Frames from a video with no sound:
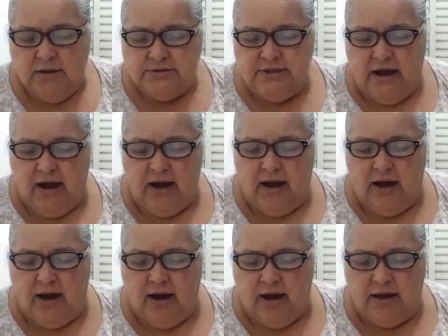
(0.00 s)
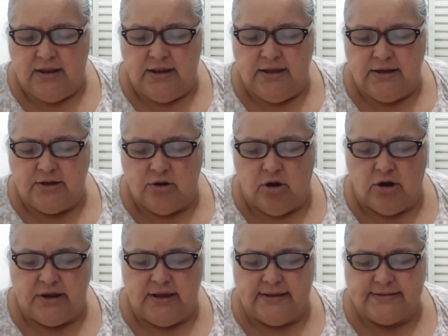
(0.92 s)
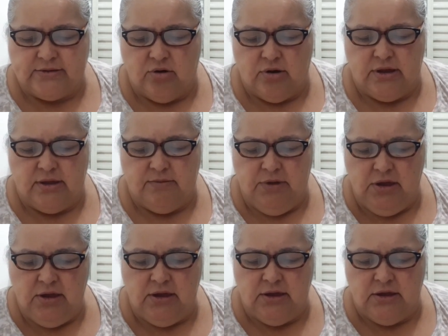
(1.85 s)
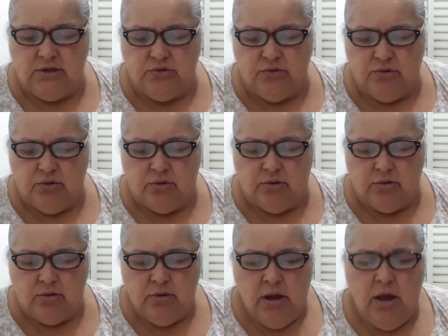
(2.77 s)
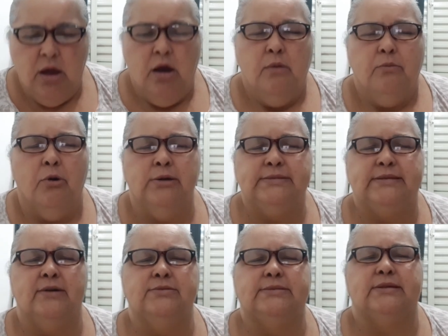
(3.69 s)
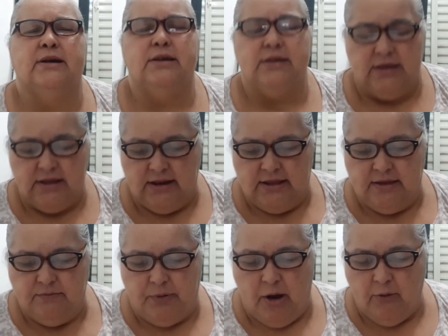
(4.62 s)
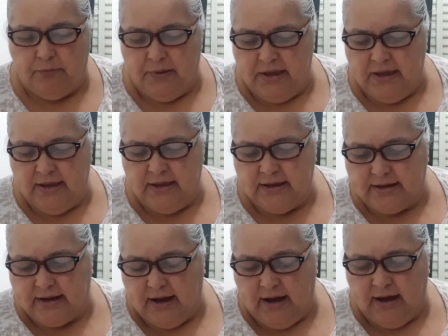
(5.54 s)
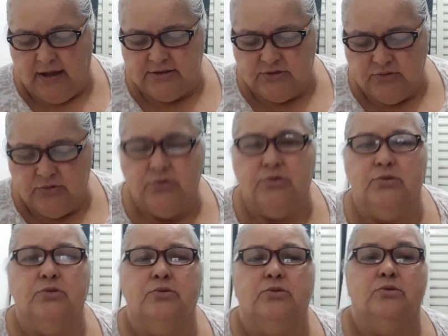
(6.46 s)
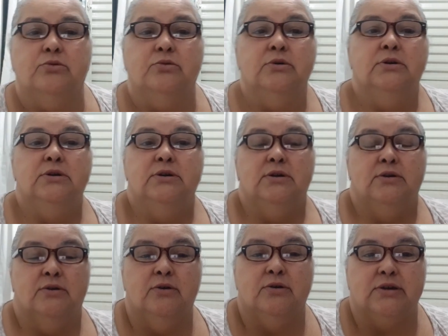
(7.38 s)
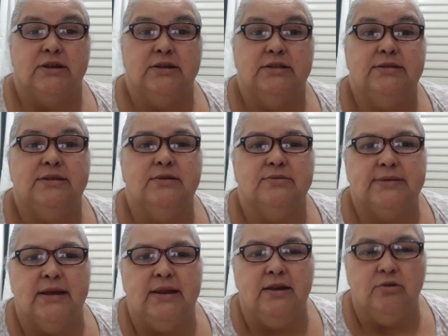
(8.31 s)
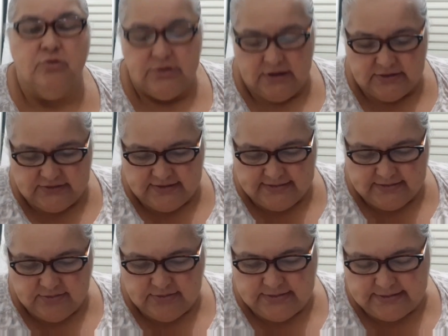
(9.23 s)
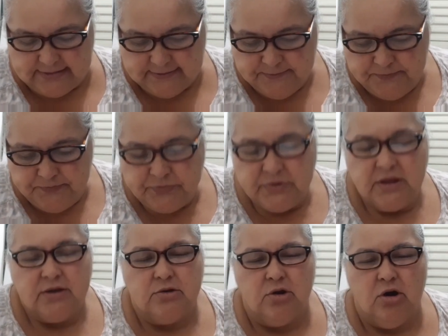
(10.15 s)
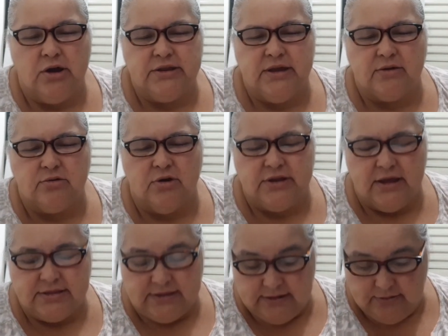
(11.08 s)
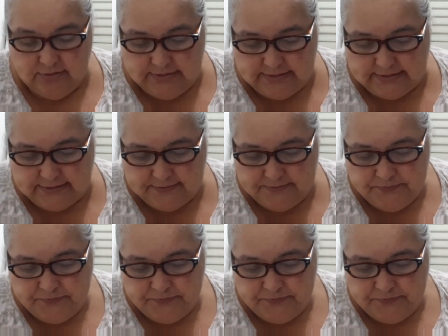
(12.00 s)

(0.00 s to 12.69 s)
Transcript: Dai-lhe glórias, ao remido, pois seu sangue limpa o pecado. Oh, grande Deus. Aleluia, Jesus. Glória, glória a Deus.